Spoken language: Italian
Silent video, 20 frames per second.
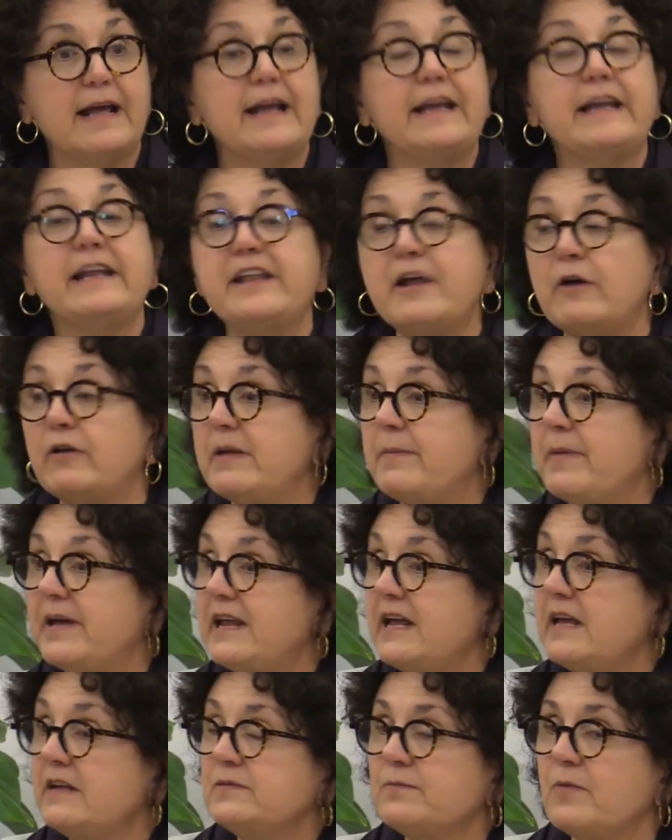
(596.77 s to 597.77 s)
Il
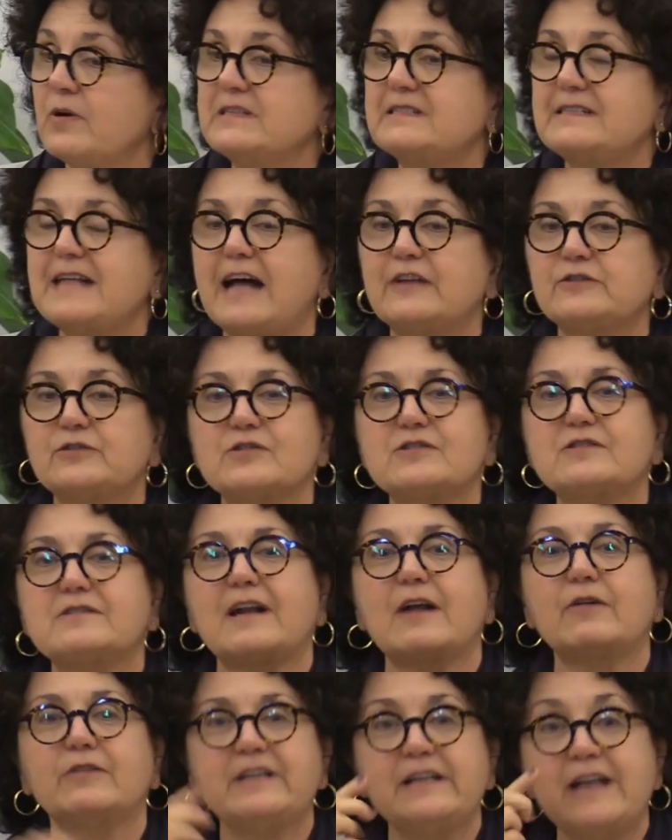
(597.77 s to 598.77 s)
neoliberismo è stato
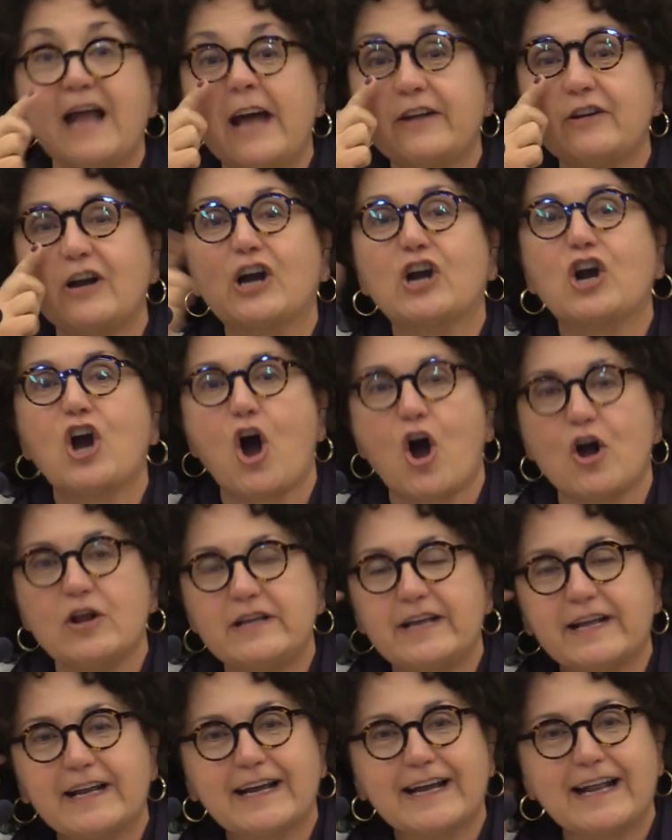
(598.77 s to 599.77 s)
straordinario a
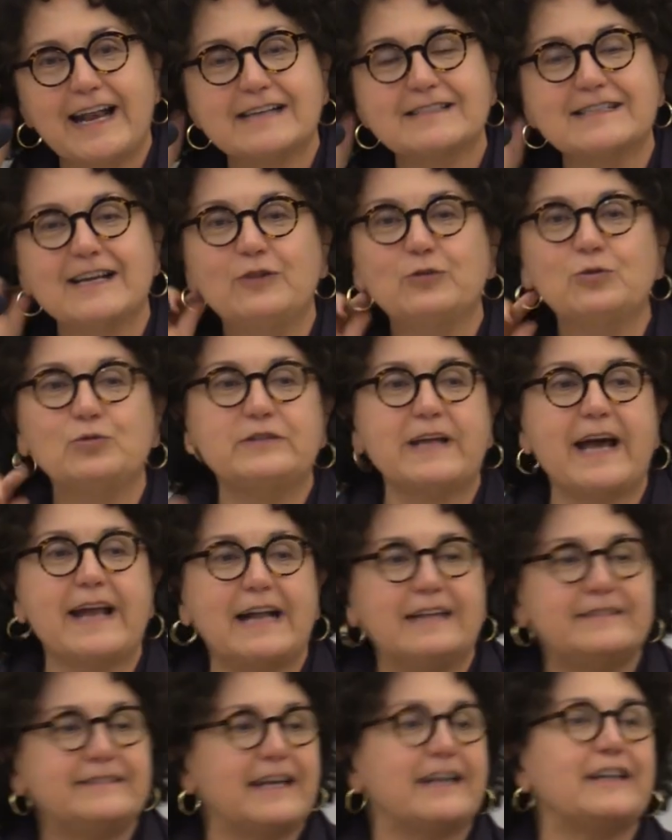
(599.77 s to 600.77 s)
cogliere che la salute
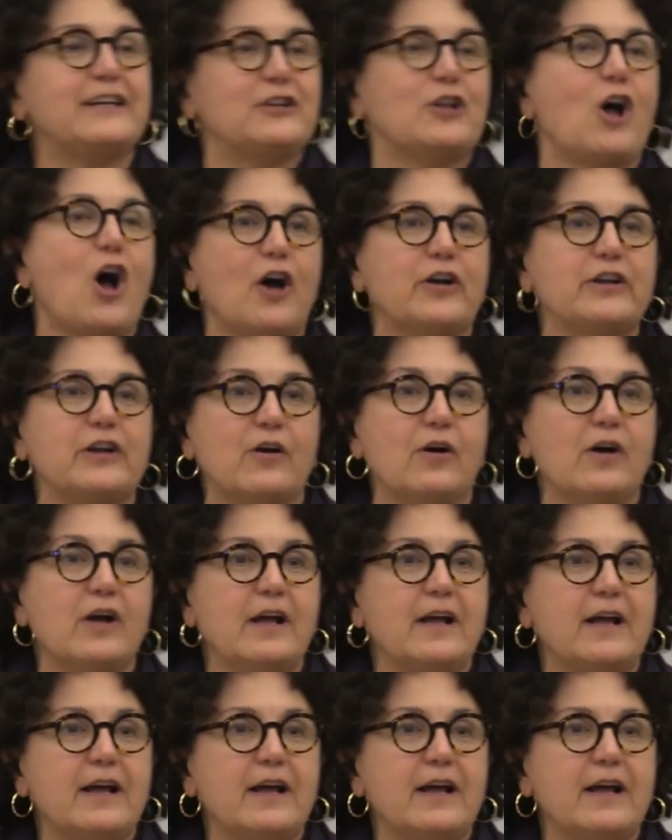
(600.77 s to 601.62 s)
era il territorio